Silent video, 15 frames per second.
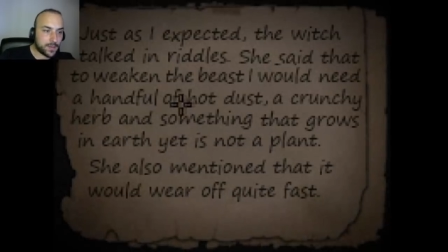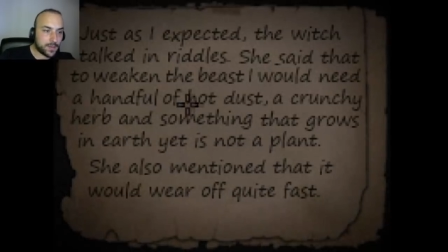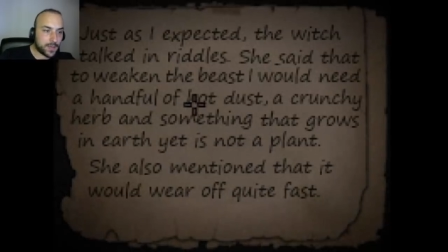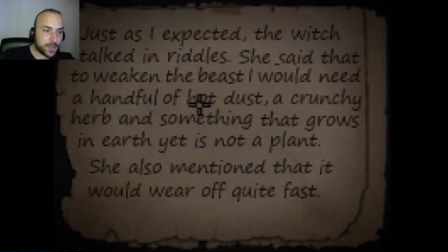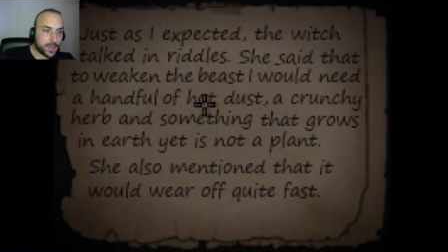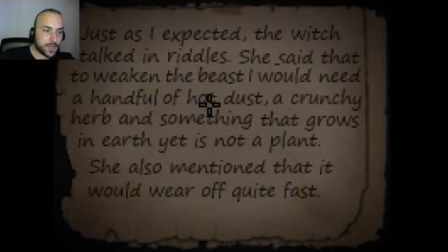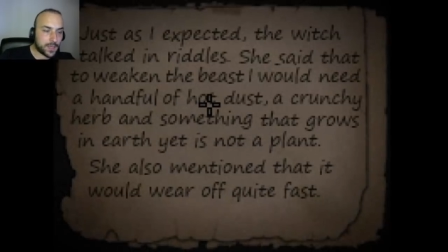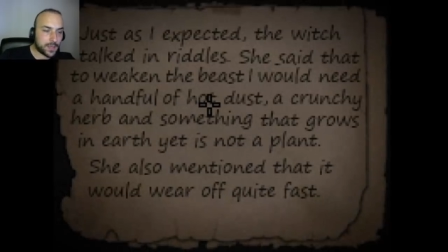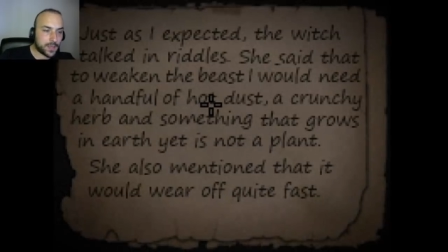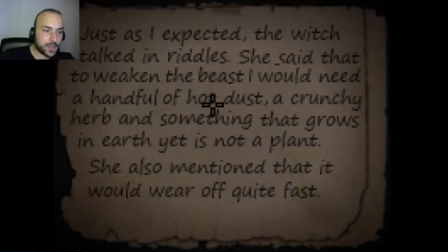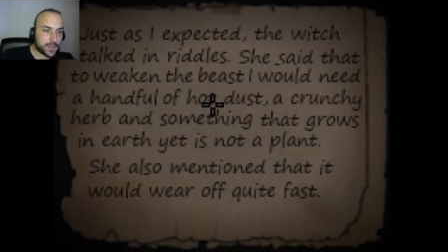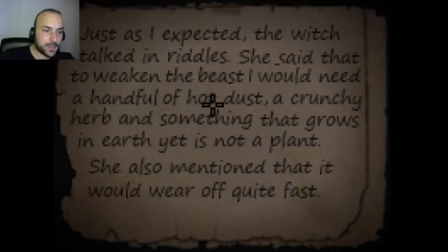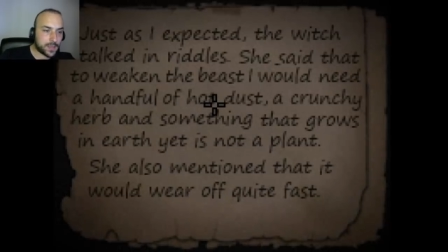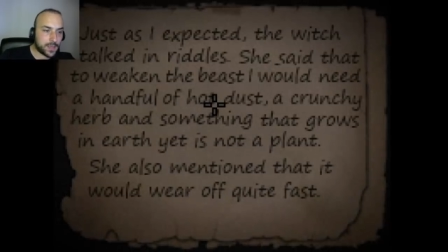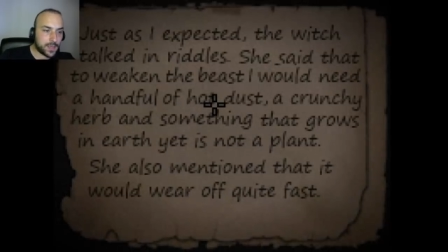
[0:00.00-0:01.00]

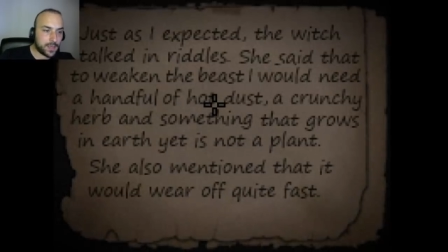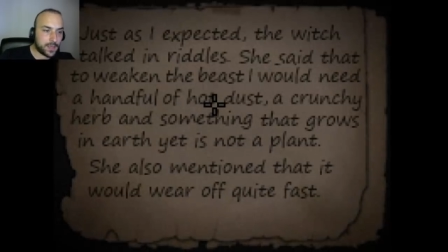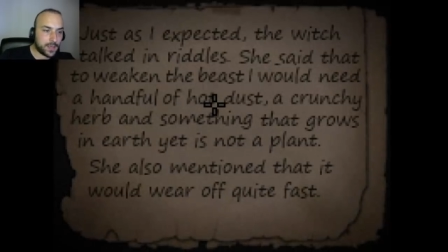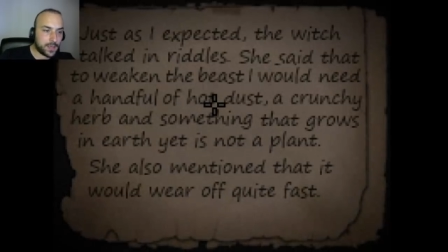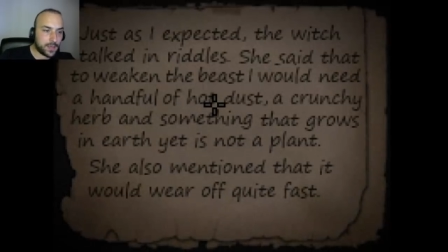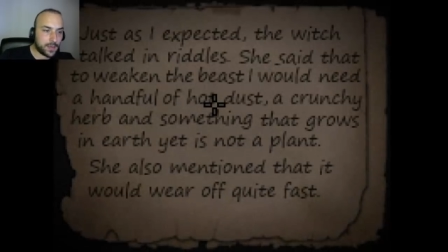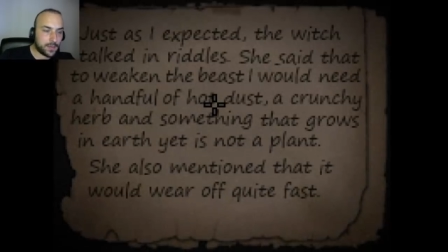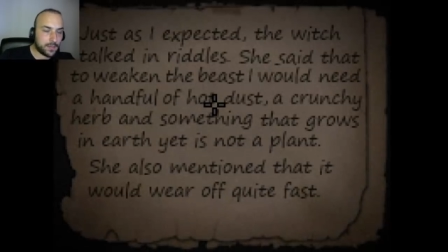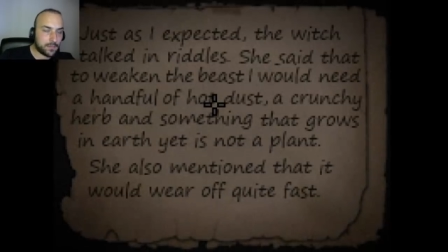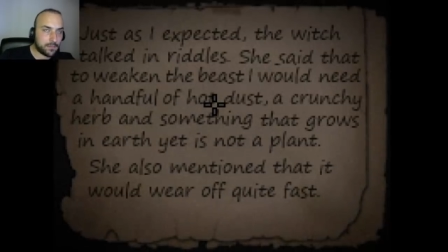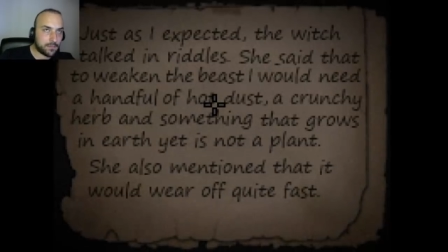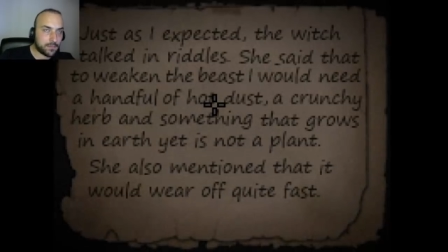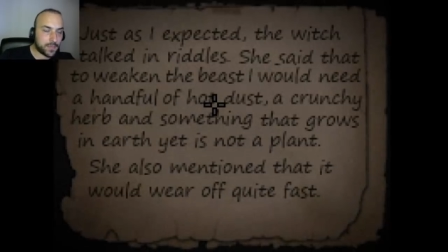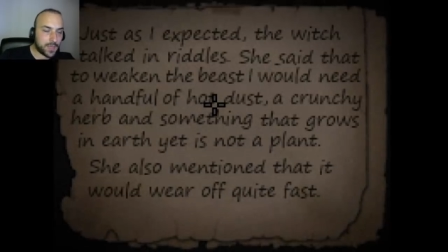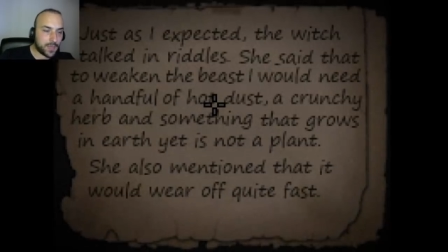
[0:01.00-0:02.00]
Hattas dediği
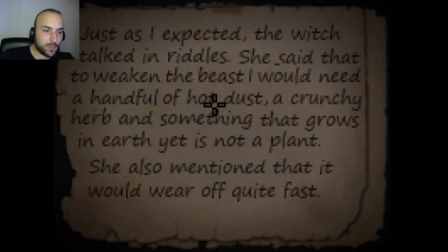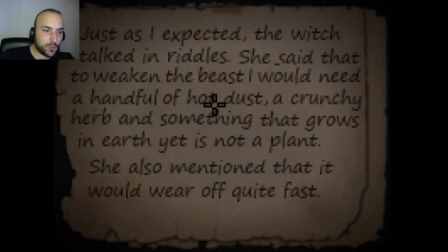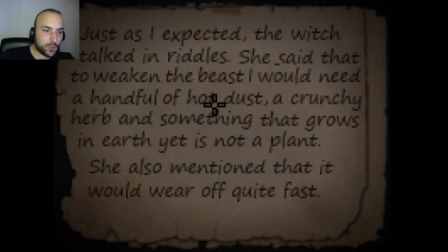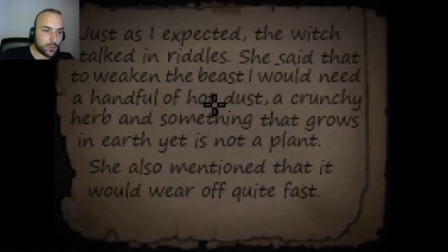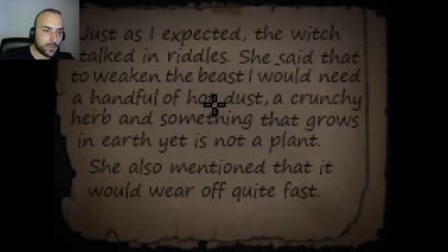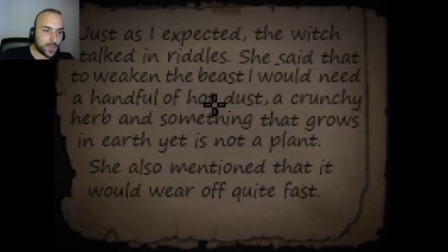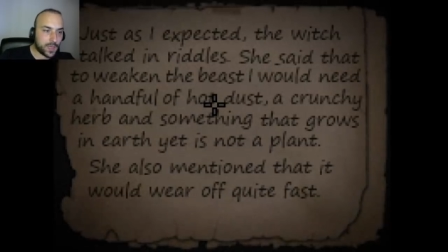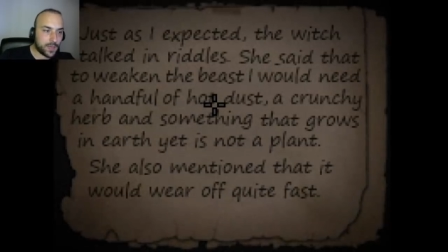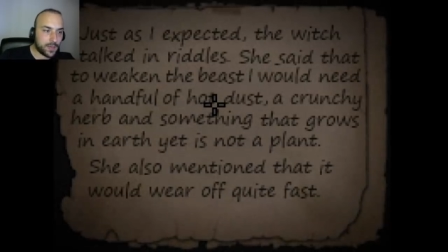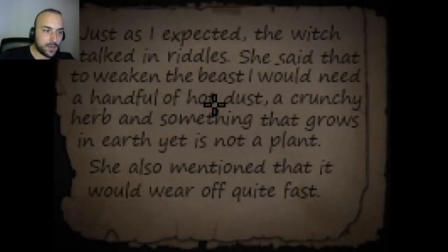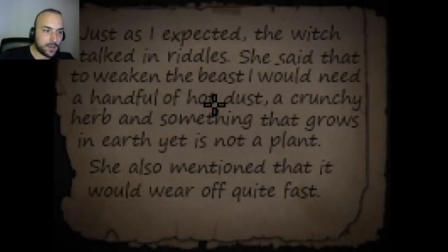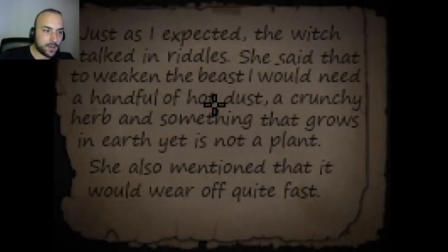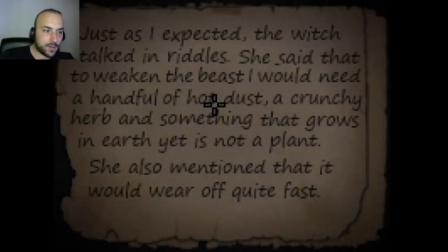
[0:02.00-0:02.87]
bilemiyorum ne.